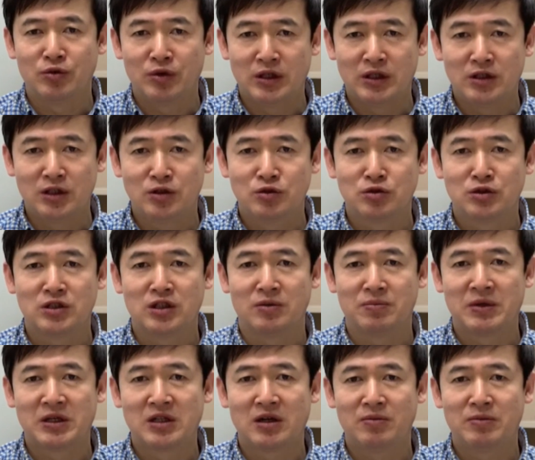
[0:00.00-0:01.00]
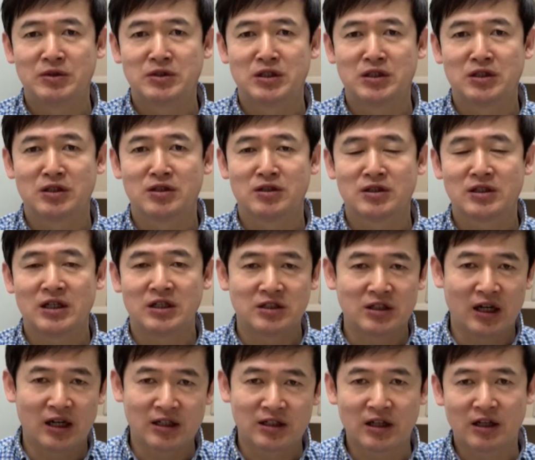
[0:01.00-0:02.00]
位弟兄姐妹，他们真的在
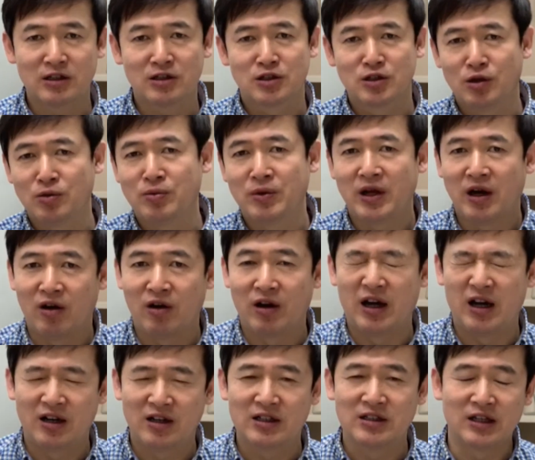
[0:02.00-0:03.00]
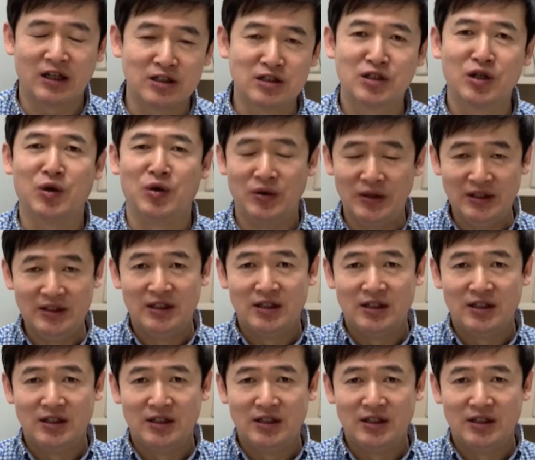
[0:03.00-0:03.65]
家里待的受不了了，很难受。